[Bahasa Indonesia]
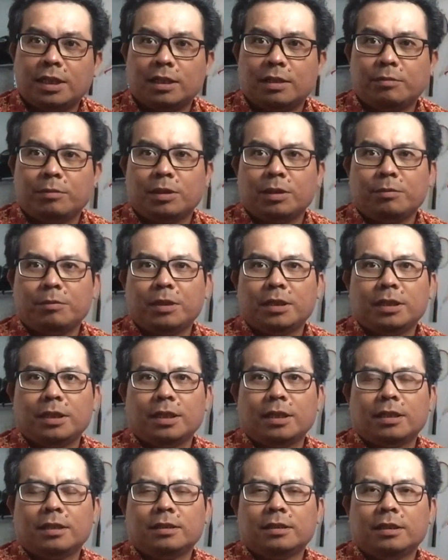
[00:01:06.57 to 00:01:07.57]
ya teman-teman
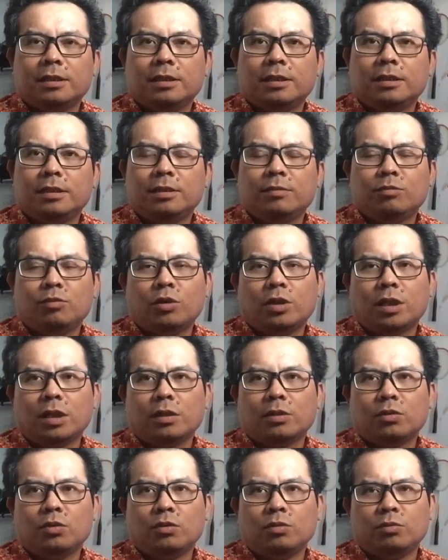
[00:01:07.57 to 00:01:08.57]
ya. Jadi ini
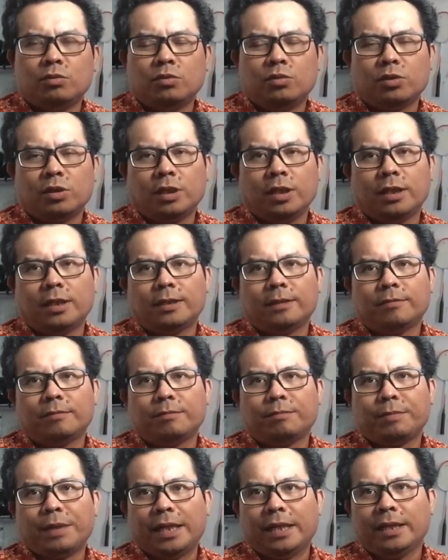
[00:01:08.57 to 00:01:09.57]
bukan umur
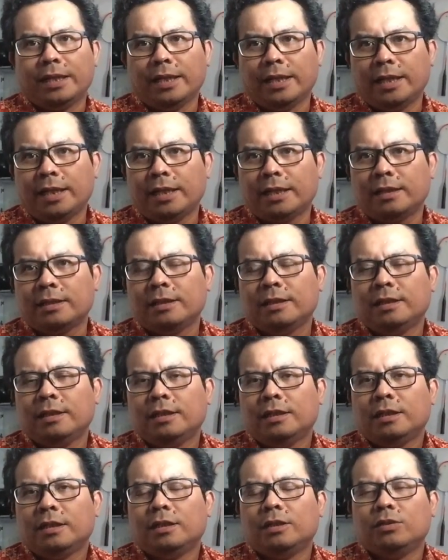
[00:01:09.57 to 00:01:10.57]
yang pendek
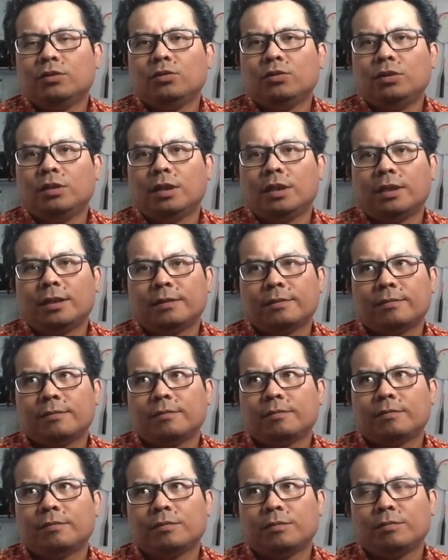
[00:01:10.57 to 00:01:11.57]
ini udah
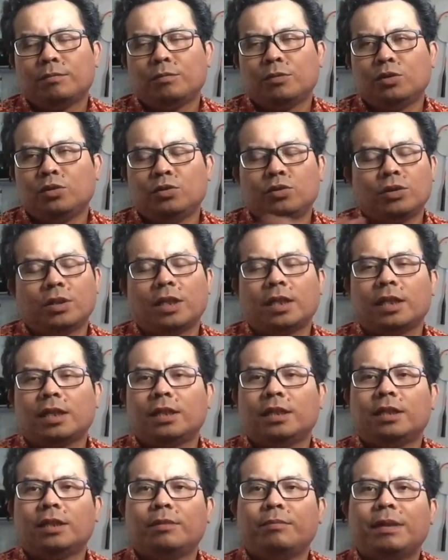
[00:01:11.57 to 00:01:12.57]
menunjukkan
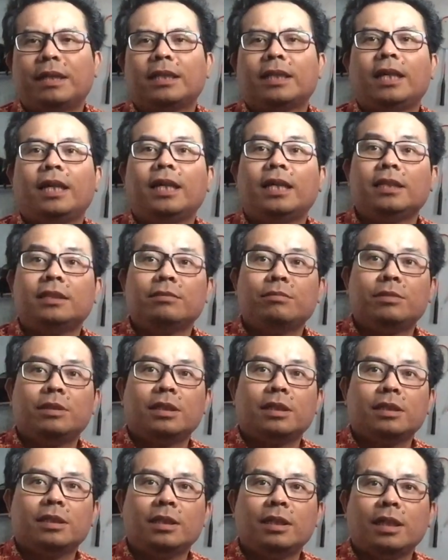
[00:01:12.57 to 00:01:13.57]
kematangan
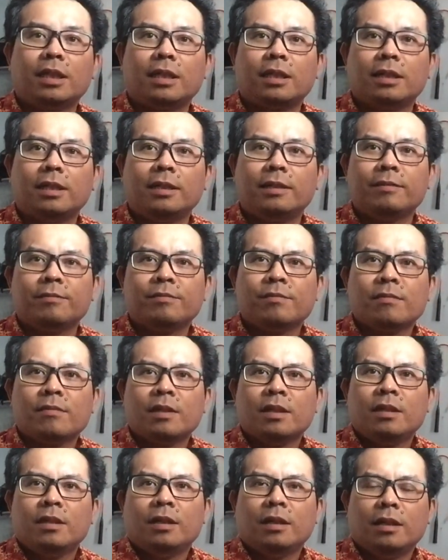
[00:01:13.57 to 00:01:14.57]
sebenarnya karena
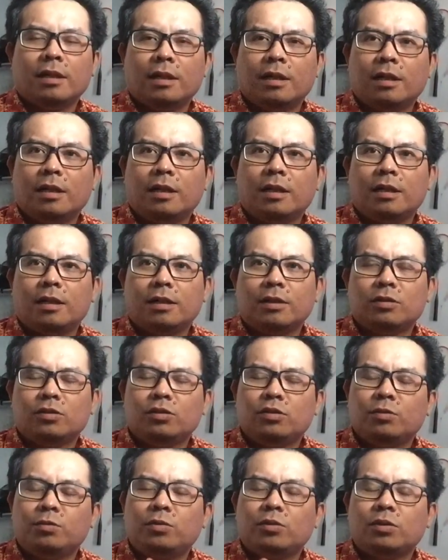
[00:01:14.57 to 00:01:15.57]
eh, uh,
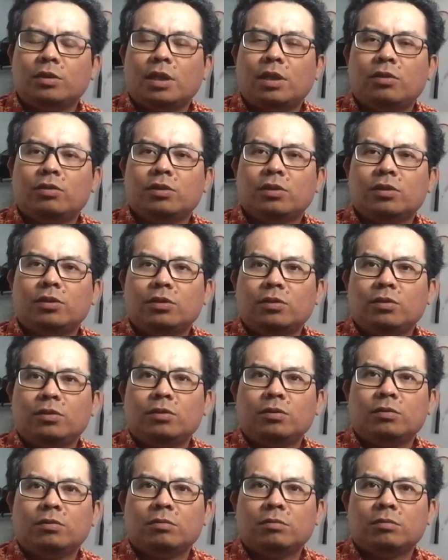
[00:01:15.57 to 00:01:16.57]
70 tahun
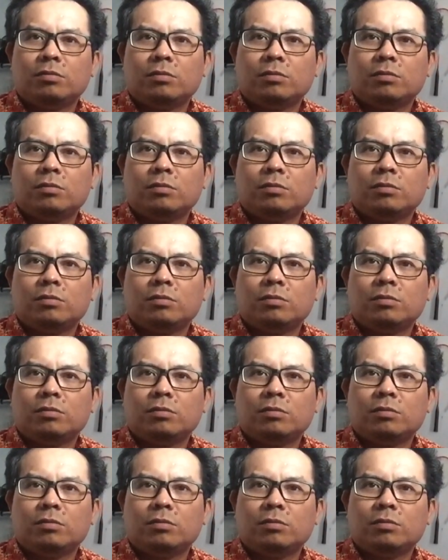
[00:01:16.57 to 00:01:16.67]
itu